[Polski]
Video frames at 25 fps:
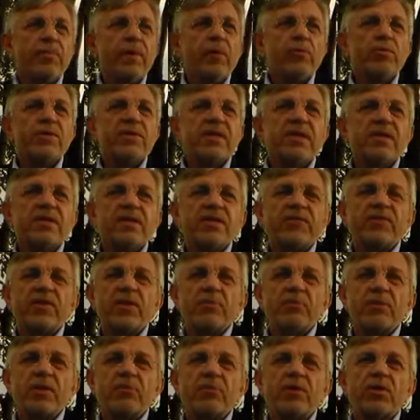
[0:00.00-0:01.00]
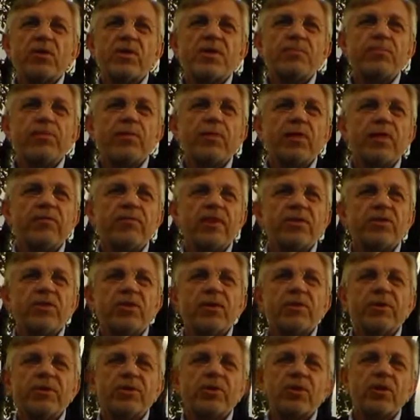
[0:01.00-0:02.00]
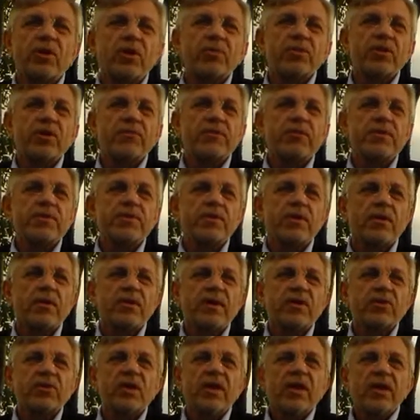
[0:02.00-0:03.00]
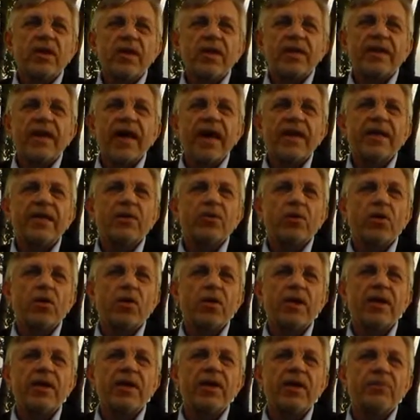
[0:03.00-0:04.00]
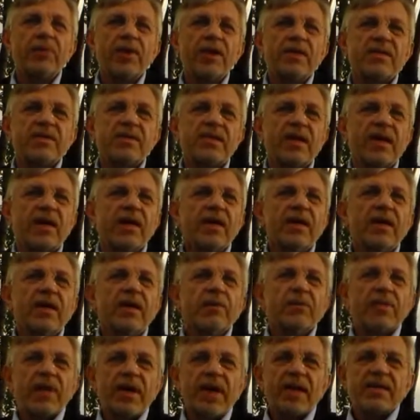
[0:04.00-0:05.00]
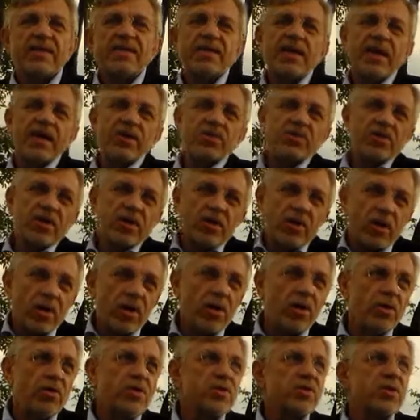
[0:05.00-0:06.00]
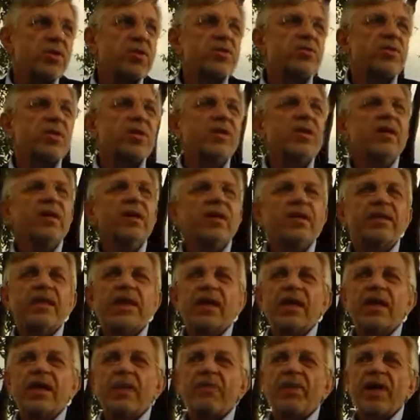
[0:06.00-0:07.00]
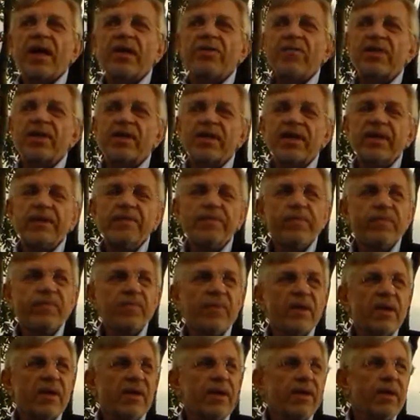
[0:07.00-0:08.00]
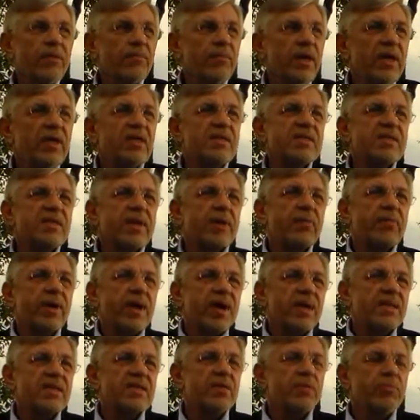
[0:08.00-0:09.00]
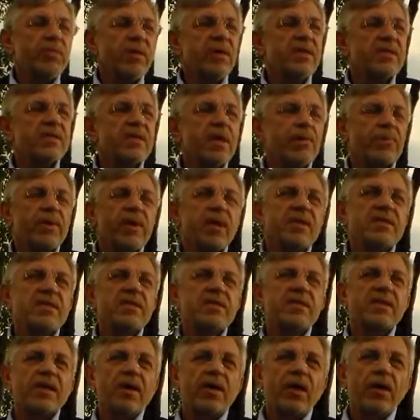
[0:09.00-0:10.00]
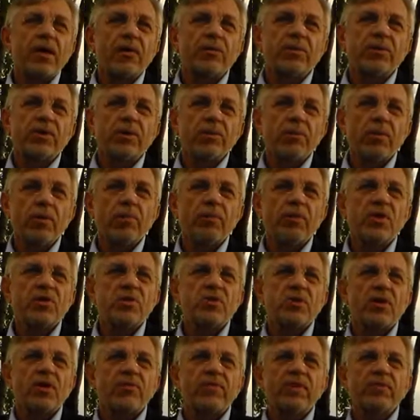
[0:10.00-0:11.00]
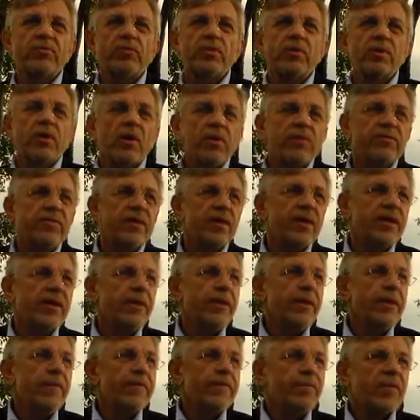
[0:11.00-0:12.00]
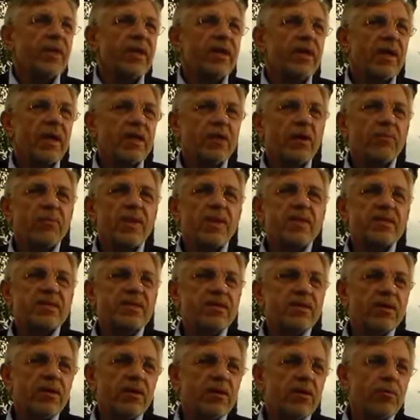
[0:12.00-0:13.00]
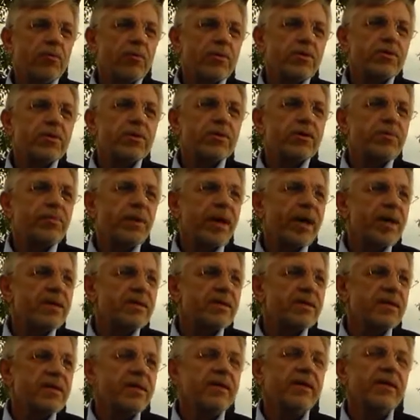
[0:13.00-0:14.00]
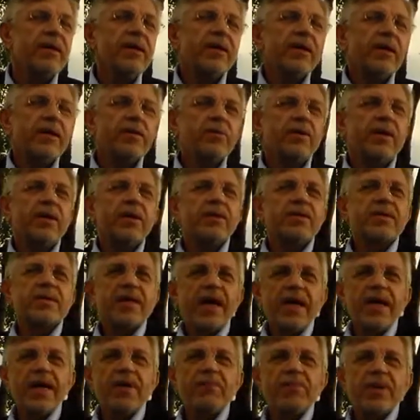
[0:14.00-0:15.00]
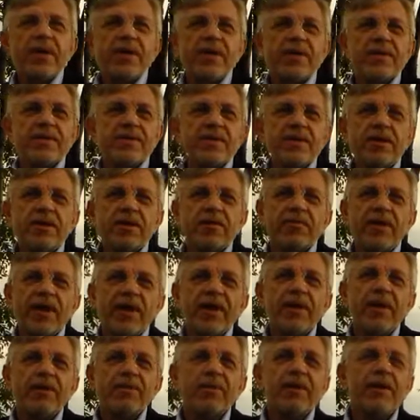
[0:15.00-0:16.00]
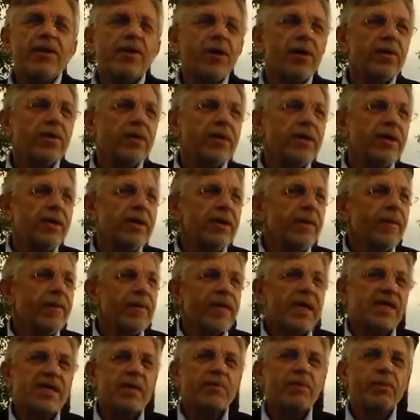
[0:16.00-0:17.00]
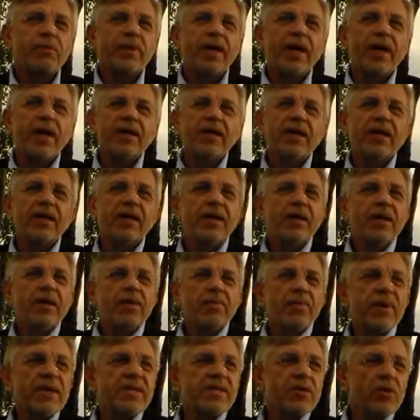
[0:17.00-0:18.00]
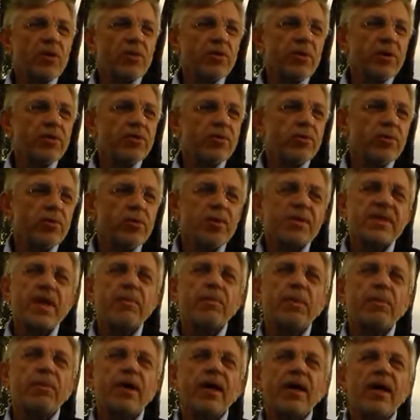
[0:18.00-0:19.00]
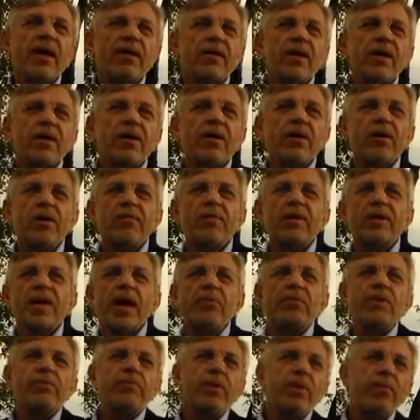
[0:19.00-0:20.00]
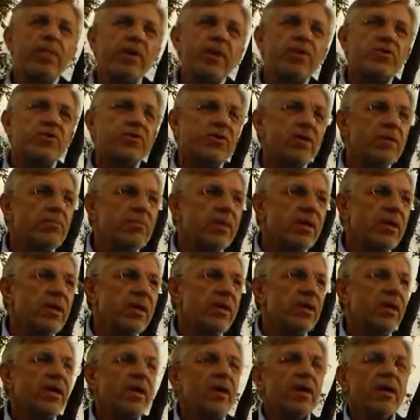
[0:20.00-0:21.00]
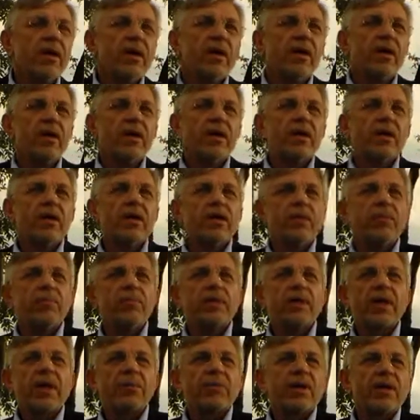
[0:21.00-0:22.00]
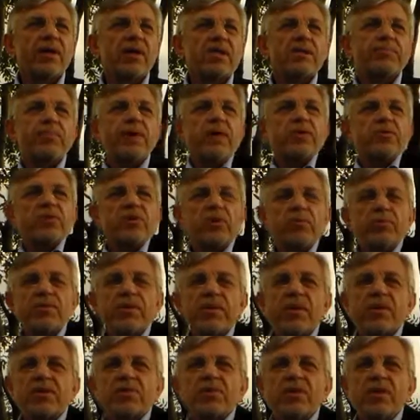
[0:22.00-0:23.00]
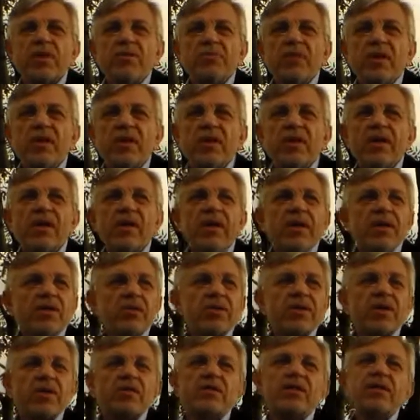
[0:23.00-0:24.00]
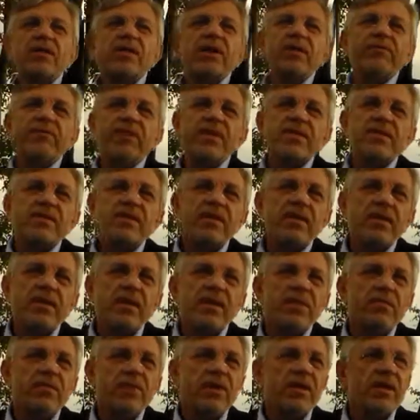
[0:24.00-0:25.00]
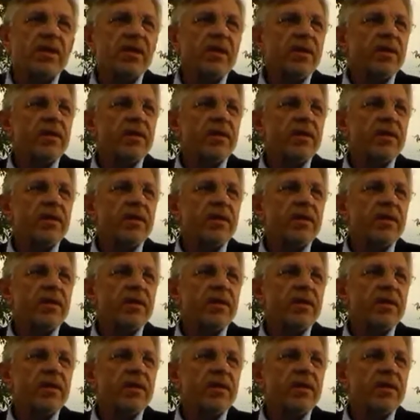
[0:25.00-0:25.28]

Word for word: był sens w tym, żeby to zbudować, to będzie dobrze funkcjonować i daje to kolejne miejsca pracy. Ja jeszcze dokończę, że tak naprawdę y, miejsca pracy, o miejsca pracy starają się burmistrzowie, wójtowie, natomiast Urząd Pracy który dostaje pieniądze i to wielkie miliony na zapobieganie bezrobociu, no zapobiega tylko robotami publicznymi, e, e, robotami jakiś społecznie użytecznymi, czy też interwencyjnymi.